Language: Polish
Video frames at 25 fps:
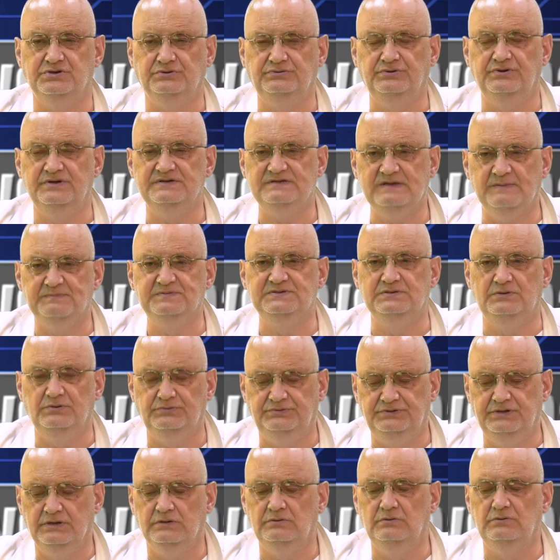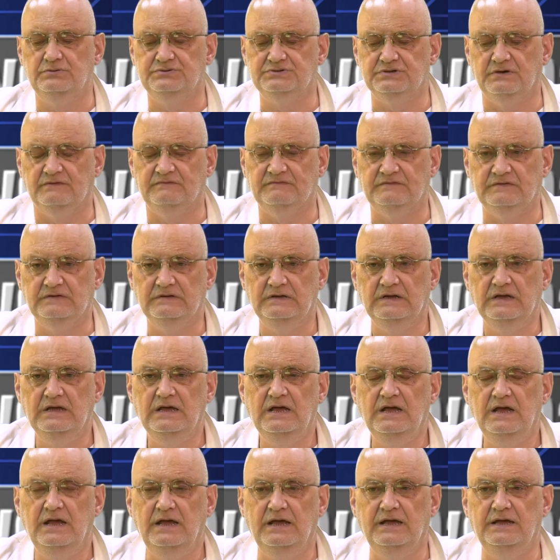się, który jest absolutnie kluczowy.
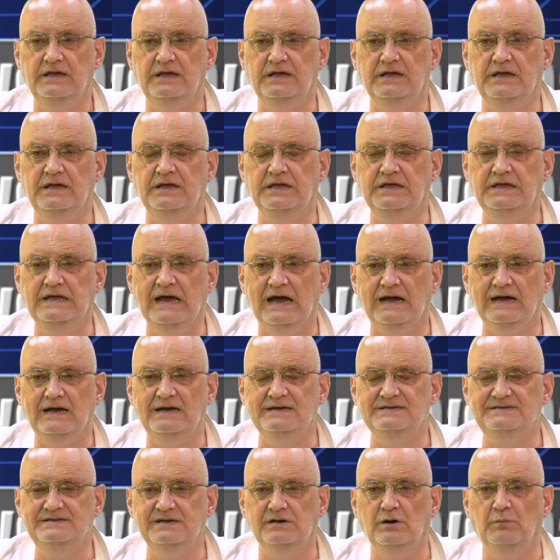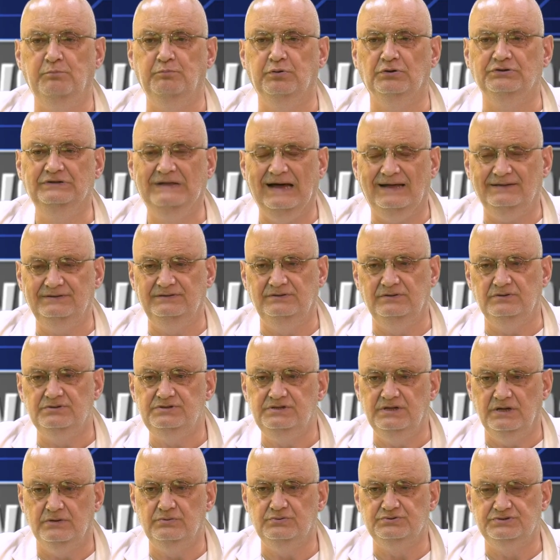jaka jest jego
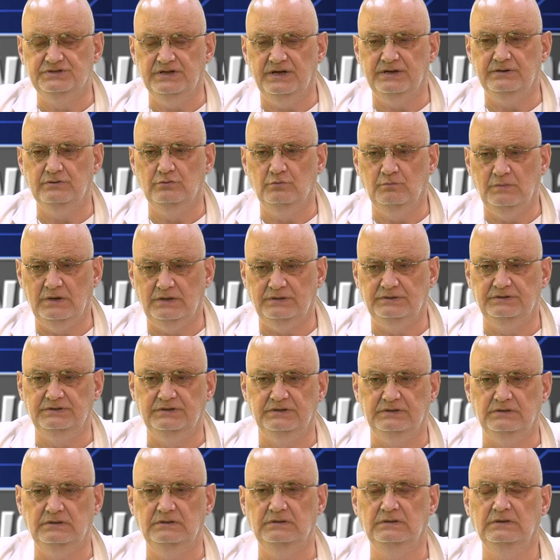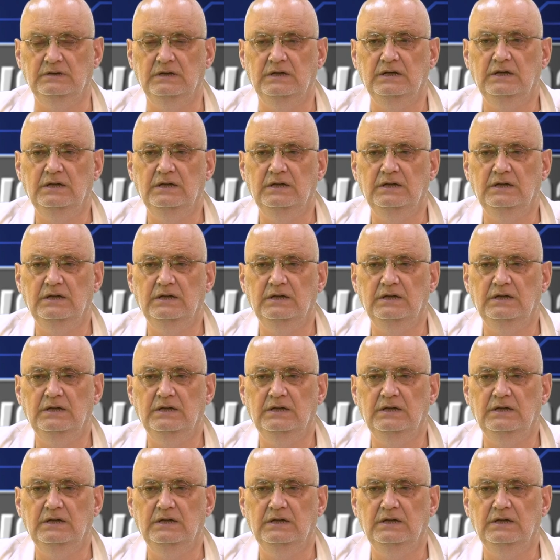podatność na różne argumenty,